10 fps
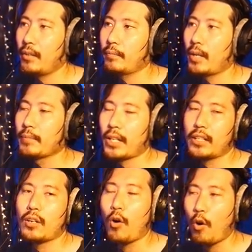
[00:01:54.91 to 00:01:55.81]
âm thanh
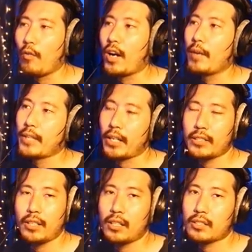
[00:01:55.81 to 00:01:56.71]
khô và âm
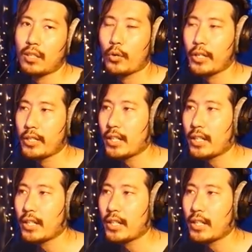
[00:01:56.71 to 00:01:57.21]
thanh sau khi